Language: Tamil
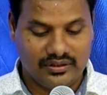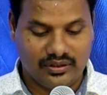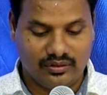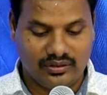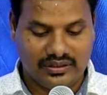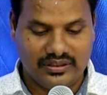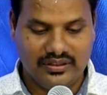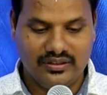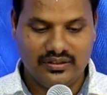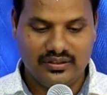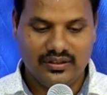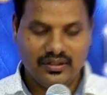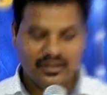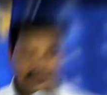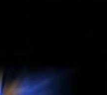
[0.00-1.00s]
எடுத்தவர்கள்
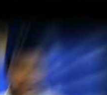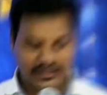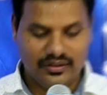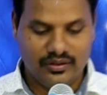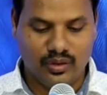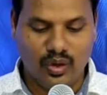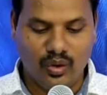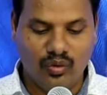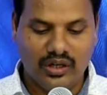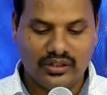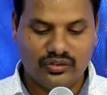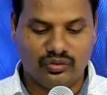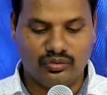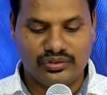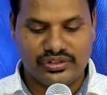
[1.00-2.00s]

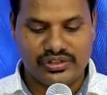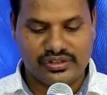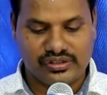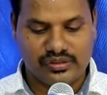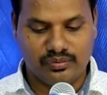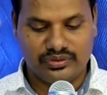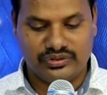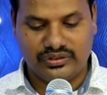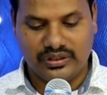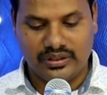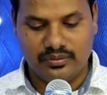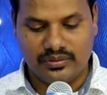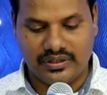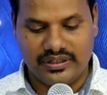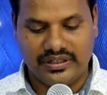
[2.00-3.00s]
யோவான் சுவிசேஷ
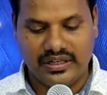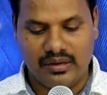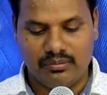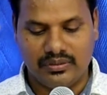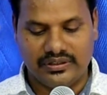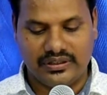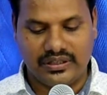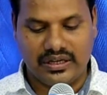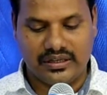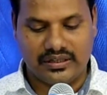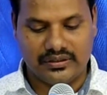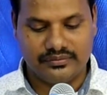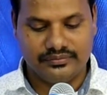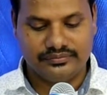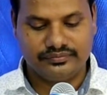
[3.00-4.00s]
புஸ்தகம் ரெண்டாம்
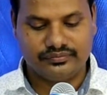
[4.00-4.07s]
அதிகாரம்